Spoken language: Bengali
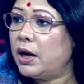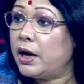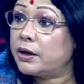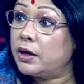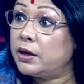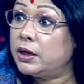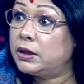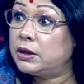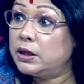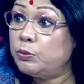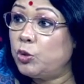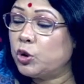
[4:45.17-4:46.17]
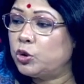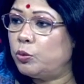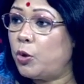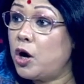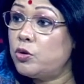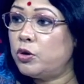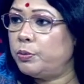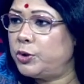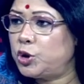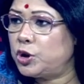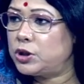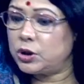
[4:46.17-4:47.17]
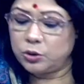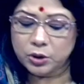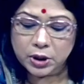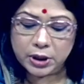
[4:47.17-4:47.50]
একটা রীতিমতো ভয়ঙ্কর বিষয় ছিল